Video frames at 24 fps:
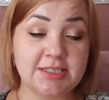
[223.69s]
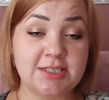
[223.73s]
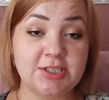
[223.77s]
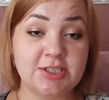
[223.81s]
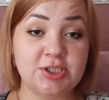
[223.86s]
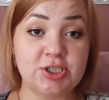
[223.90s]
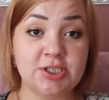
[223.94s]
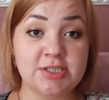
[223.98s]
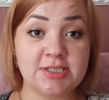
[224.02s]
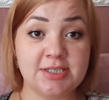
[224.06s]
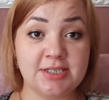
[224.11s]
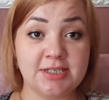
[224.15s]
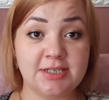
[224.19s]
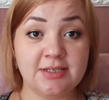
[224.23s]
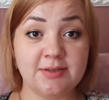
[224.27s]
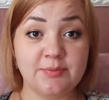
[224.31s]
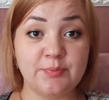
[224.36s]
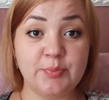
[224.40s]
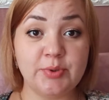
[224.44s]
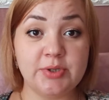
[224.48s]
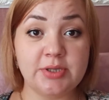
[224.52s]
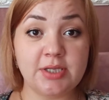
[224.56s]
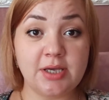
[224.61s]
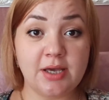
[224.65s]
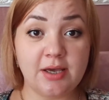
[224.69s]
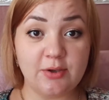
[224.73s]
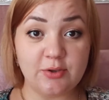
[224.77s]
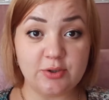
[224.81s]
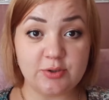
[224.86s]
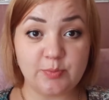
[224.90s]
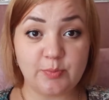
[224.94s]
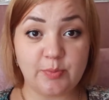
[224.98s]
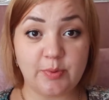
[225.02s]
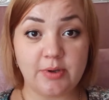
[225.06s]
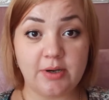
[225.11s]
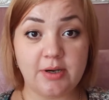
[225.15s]
Сейчас я питаюсь
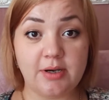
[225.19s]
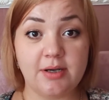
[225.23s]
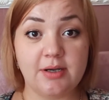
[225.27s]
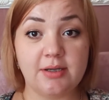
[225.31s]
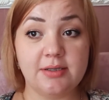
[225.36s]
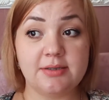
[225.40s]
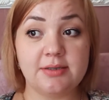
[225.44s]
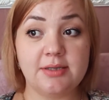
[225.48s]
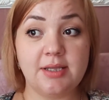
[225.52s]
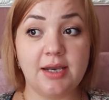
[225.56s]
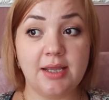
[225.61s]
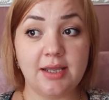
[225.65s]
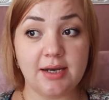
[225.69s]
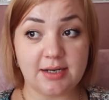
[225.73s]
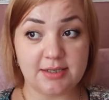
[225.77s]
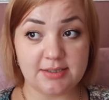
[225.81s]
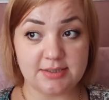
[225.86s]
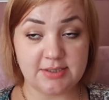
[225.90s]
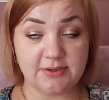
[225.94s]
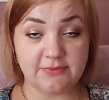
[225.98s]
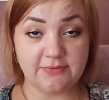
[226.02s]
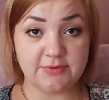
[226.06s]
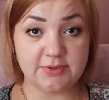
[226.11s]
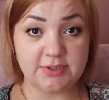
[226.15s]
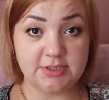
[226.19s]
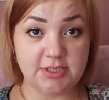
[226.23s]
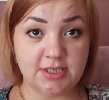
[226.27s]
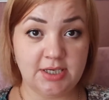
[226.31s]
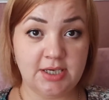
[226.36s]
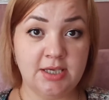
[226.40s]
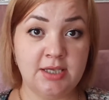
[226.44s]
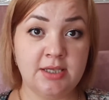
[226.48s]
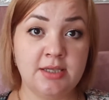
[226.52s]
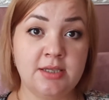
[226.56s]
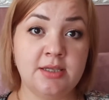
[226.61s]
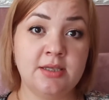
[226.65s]
по три раза в
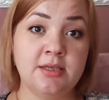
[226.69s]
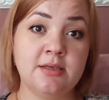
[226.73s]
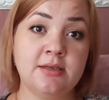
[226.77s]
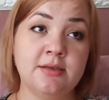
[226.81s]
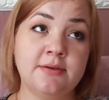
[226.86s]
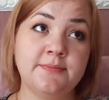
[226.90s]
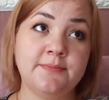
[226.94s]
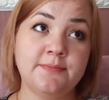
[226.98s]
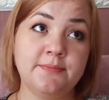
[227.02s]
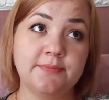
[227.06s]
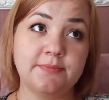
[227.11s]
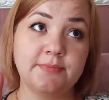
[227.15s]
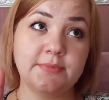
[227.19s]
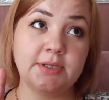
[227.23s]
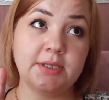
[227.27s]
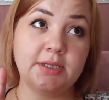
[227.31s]
день.